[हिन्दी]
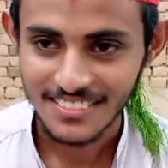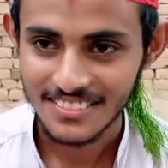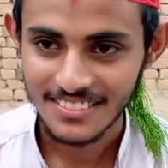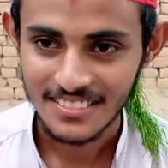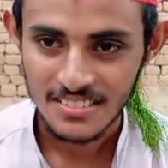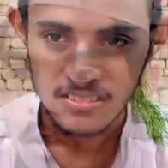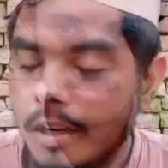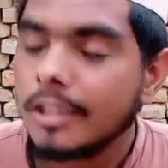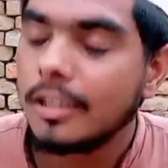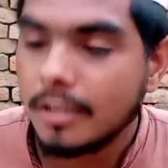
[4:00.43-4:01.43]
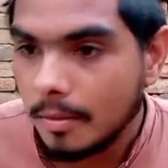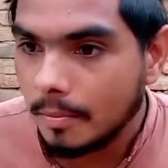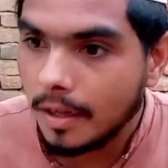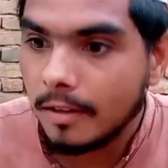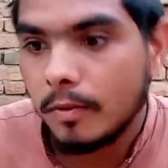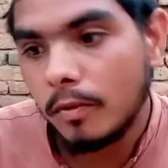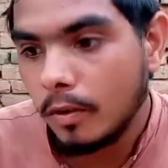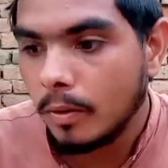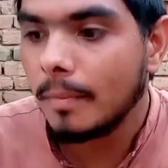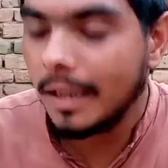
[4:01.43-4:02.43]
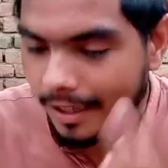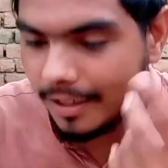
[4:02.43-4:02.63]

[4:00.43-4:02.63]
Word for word: बहुत शुक्रिया आपका अमानत रखने के लिए